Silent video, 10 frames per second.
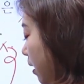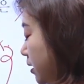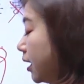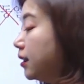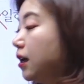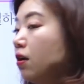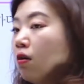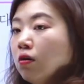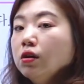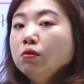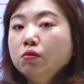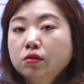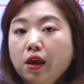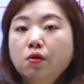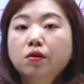상당히
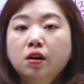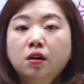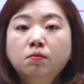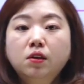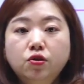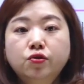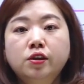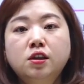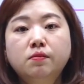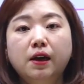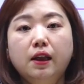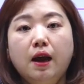어렵고 내용이 힘들 수 있지만